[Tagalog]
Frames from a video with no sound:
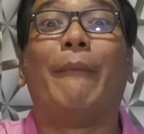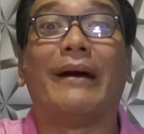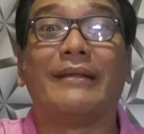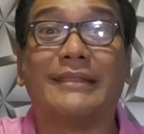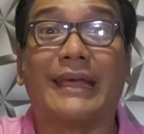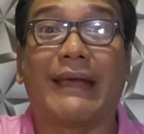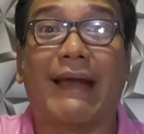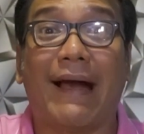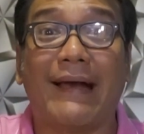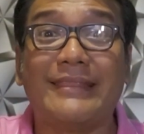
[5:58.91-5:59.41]
ng
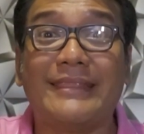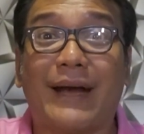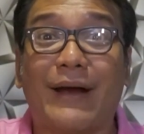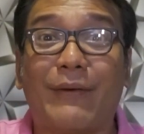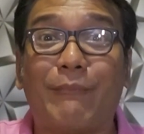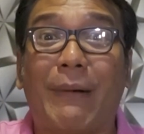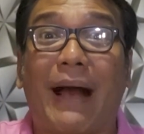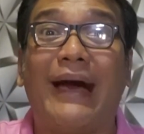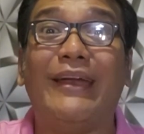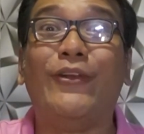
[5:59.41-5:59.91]
mga
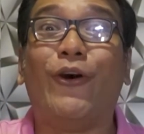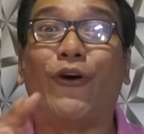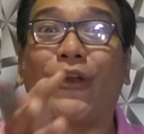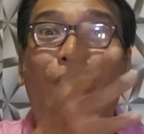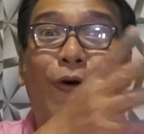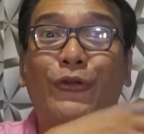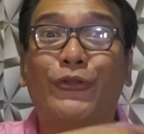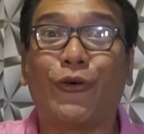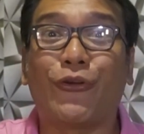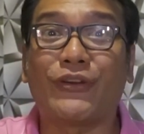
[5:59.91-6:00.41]
dekada
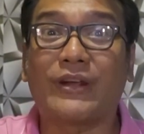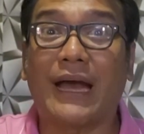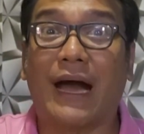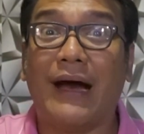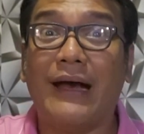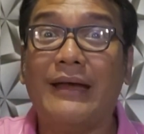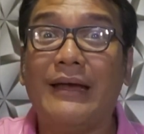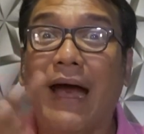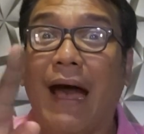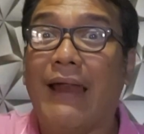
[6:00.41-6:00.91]
makanora honor
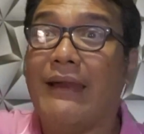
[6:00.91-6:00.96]
ka